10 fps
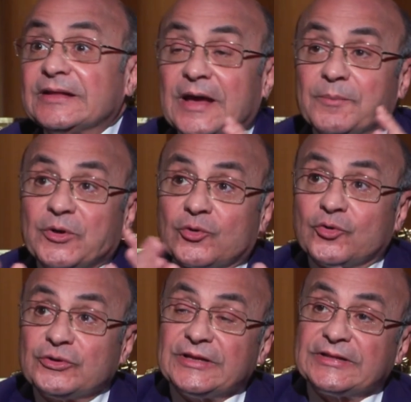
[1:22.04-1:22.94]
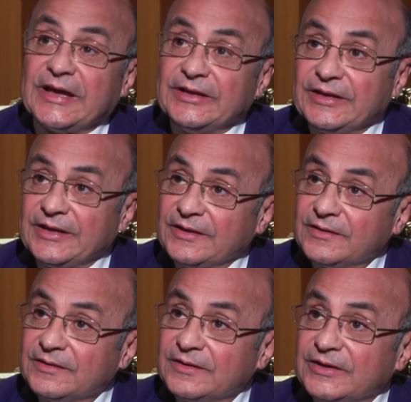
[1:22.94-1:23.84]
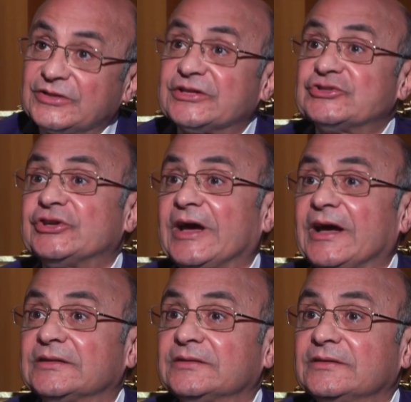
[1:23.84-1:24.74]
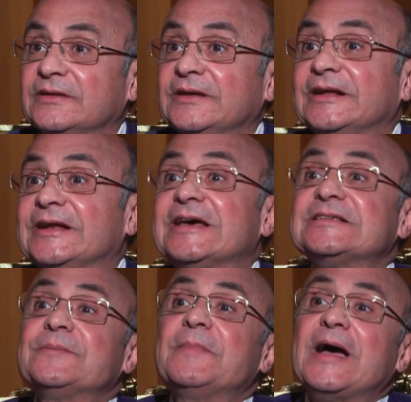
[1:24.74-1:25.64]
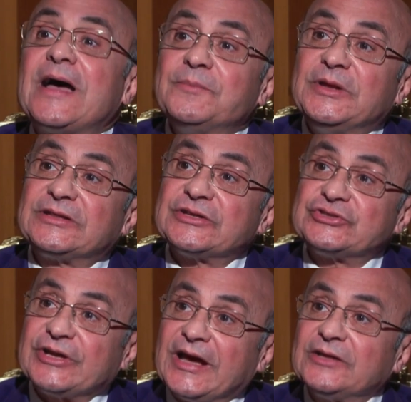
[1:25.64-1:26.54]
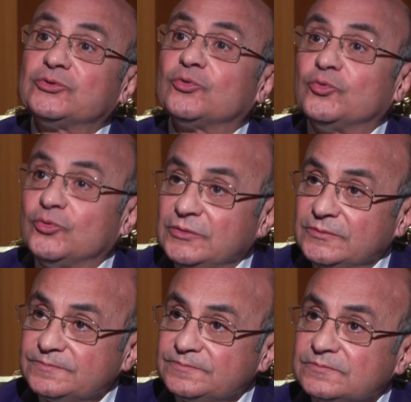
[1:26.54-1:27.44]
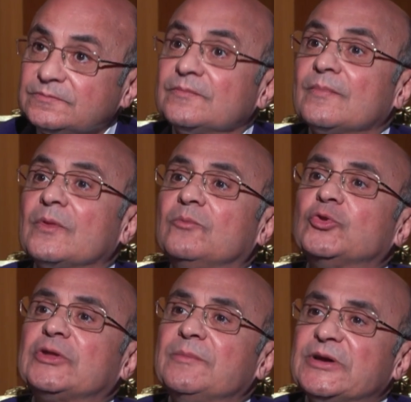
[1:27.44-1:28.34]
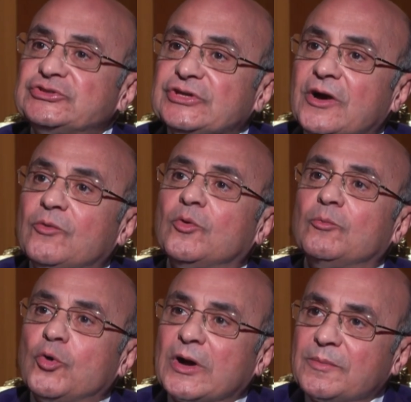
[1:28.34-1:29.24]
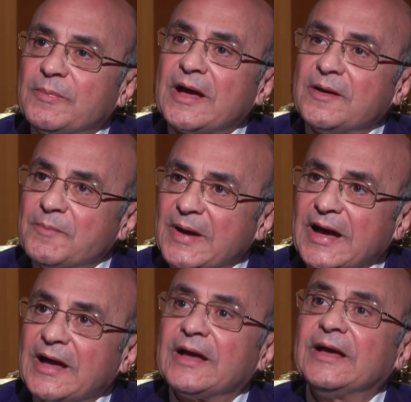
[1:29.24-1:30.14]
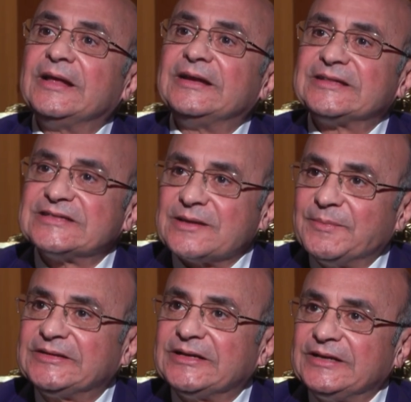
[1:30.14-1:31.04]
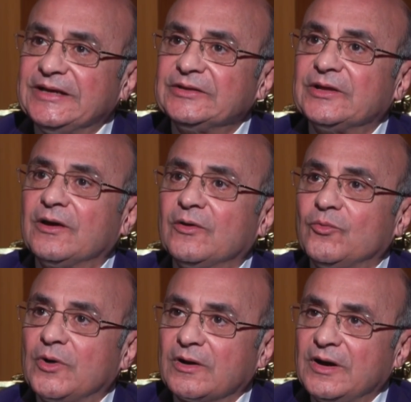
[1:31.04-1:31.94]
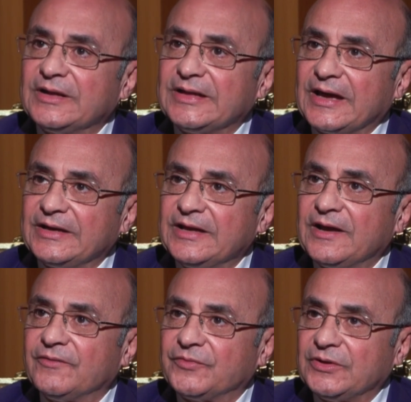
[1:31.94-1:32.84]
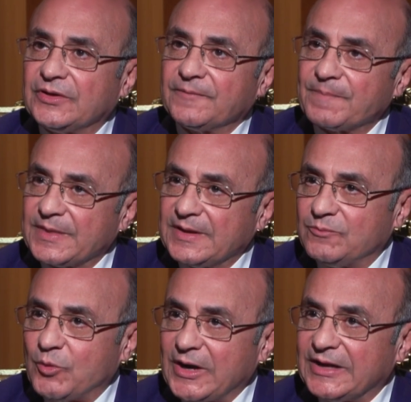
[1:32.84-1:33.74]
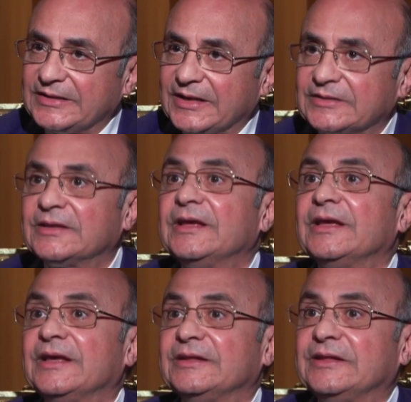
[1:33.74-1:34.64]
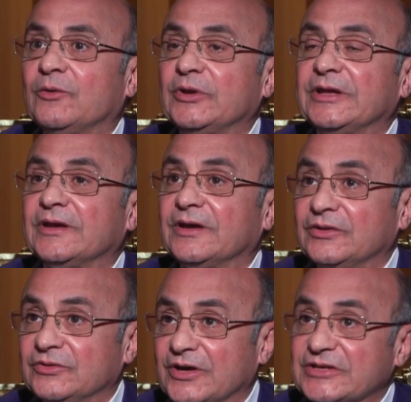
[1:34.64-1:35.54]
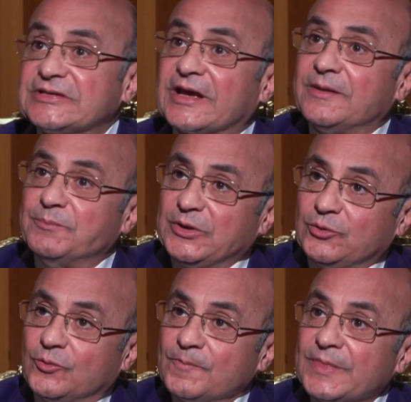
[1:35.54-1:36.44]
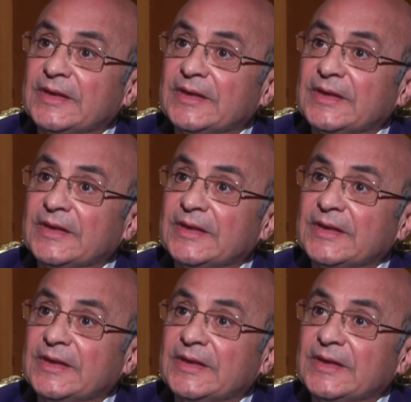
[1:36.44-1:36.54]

طيب الركن الثاني ايه التشريعات لازم اعمل تشريعات تكون متماشيه ومواكبه مع الالتزامات اللي احنا وقعنا عليها في المعاهدات الدوليه الناقص اكمله